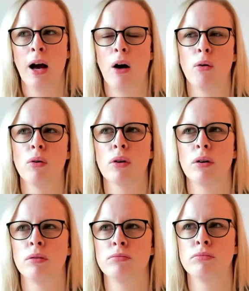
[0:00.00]
auch
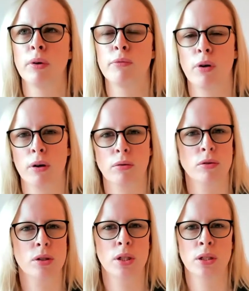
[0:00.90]
ähm, im
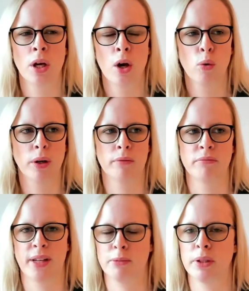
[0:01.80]
Vordergrund steht oder,
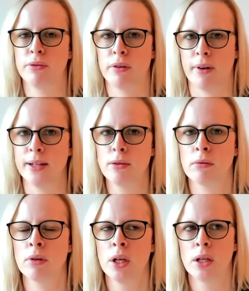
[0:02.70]
sage ich mal, die
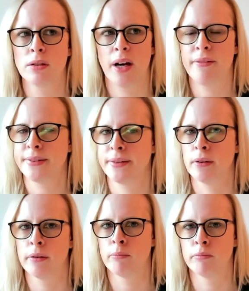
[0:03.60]
Verwaltung
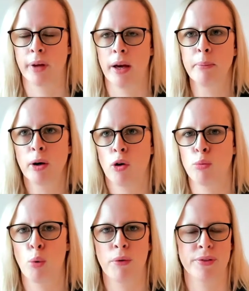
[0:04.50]
teilweise ähm, ja immer noch
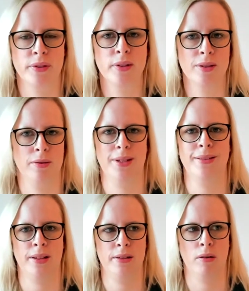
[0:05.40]
im Homeoffice sitzt und dass
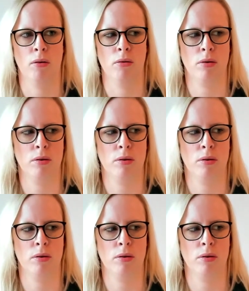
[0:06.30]
das auch